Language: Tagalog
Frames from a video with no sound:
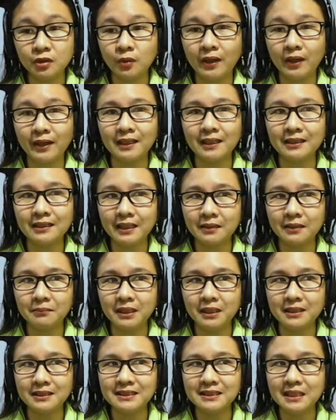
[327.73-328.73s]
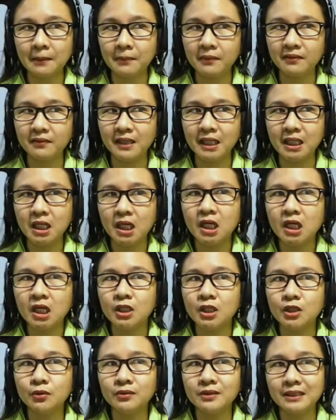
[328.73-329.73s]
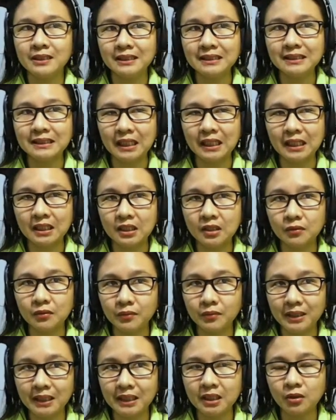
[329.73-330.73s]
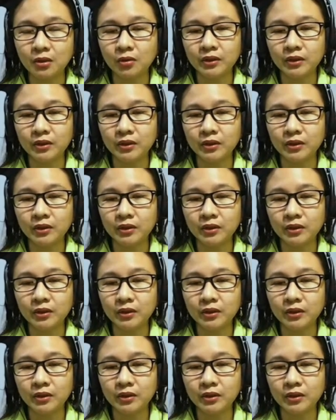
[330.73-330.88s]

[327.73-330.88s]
you are claiming something you disagree